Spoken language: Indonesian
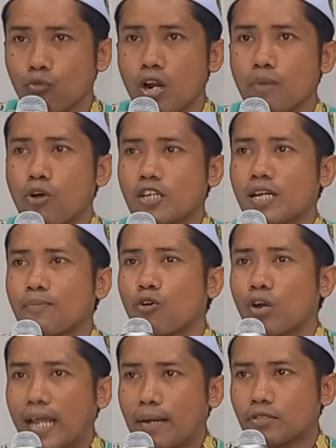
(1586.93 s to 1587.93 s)
bulan puasa
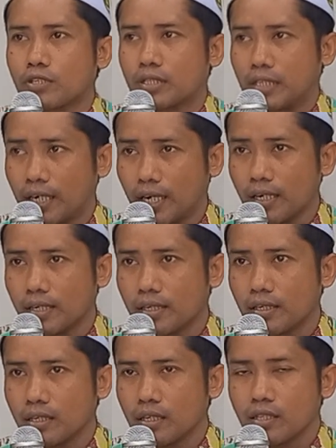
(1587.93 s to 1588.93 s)
pole maksudnya
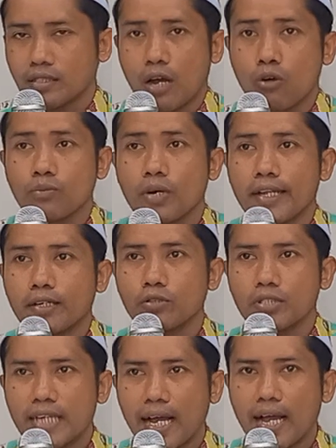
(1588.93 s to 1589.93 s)
tahun
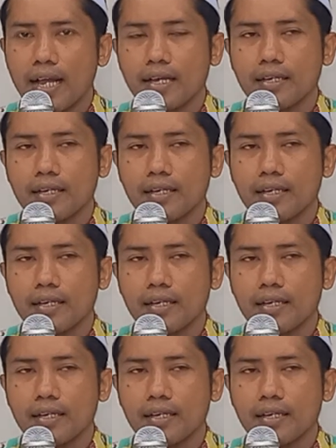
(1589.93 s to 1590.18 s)
berikutnya